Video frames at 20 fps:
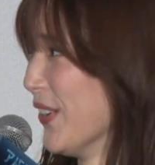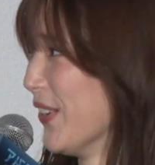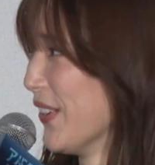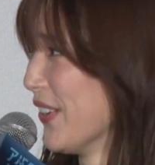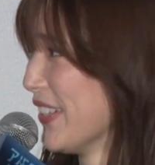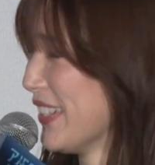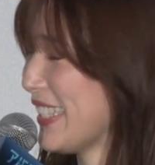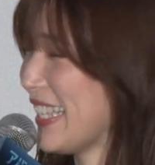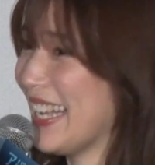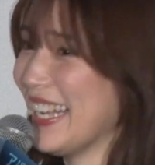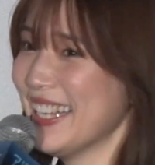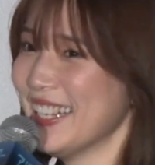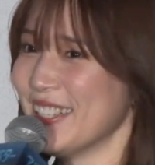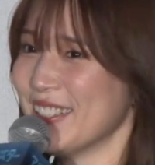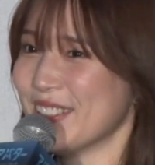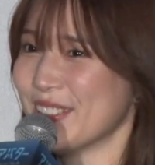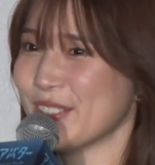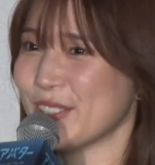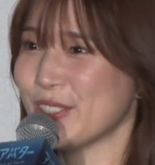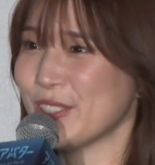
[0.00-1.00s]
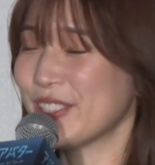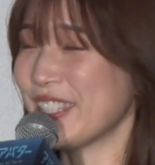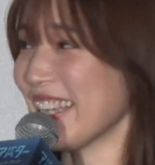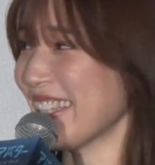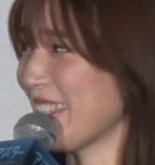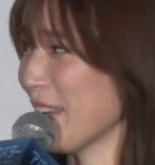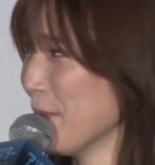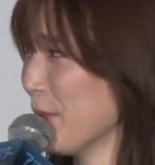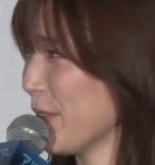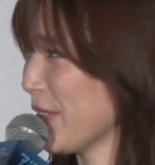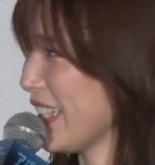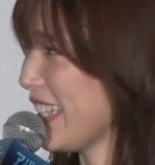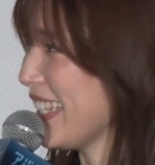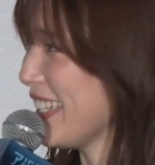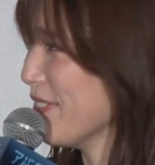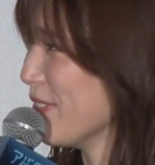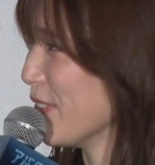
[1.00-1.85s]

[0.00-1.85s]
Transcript: うん、え受けてもい